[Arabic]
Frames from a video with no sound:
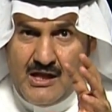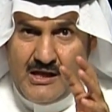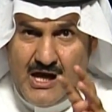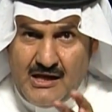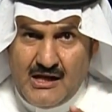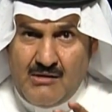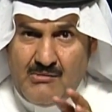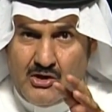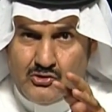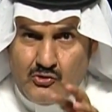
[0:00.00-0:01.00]
لأن
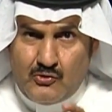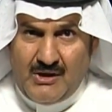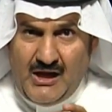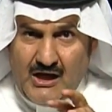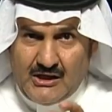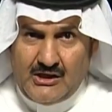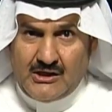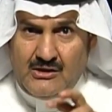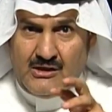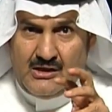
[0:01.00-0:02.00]
المأزوم الحقيقي